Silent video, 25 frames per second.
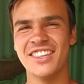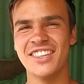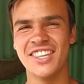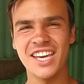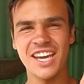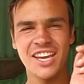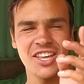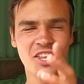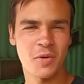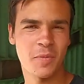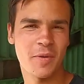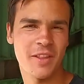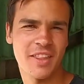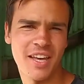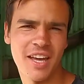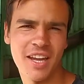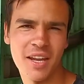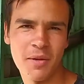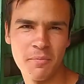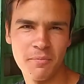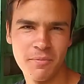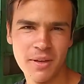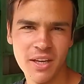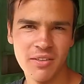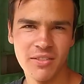Sim,
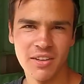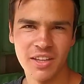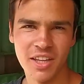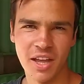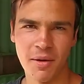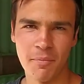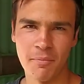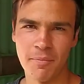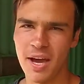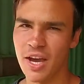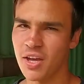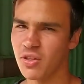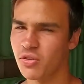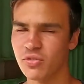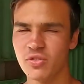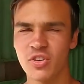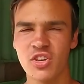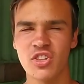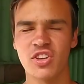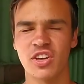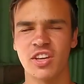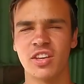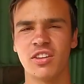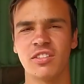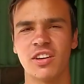rapaziada, bem-vindo a mais um
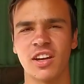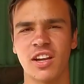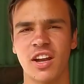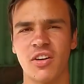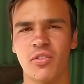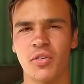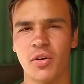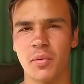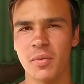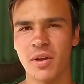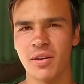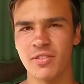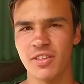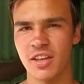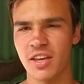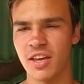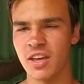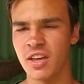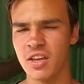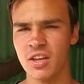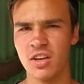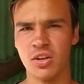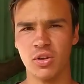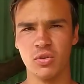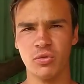vídeo aqui no canal Família
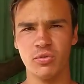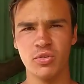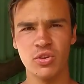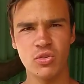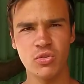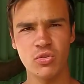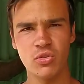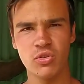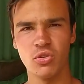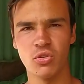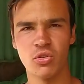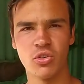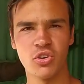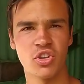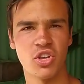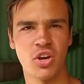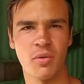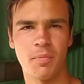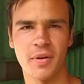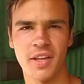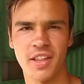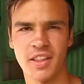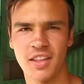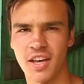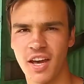FC. No vídeo de hoje,
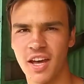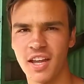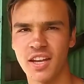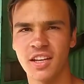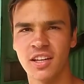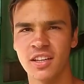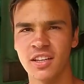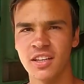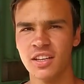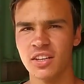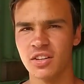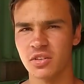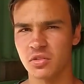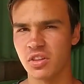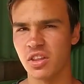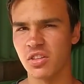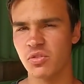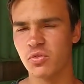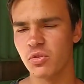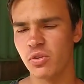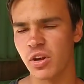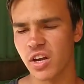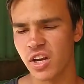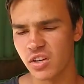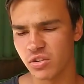rapaziada, vocês
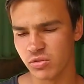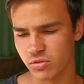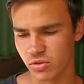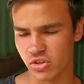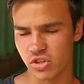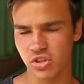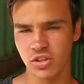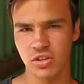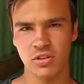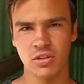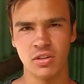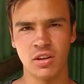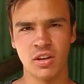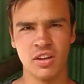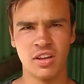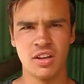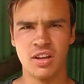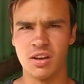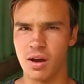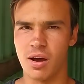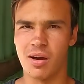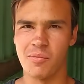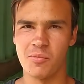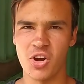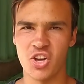viram aí no título
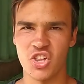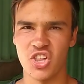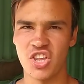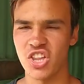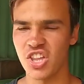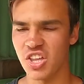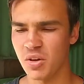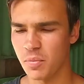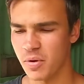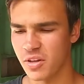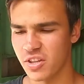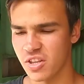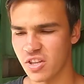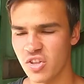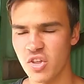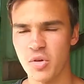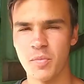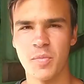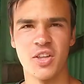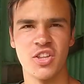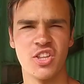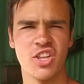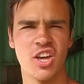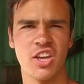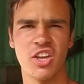uma motinha pra gente
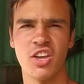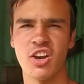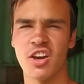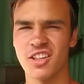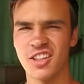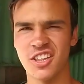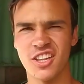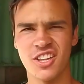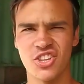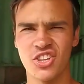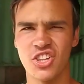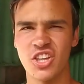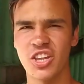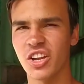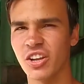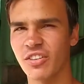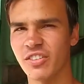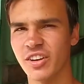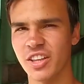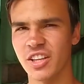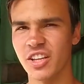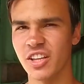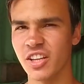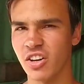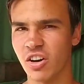mexer aqui, ó,
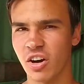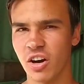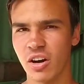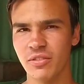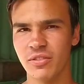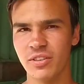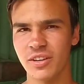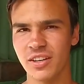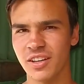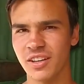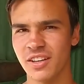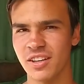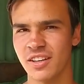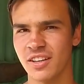CG99.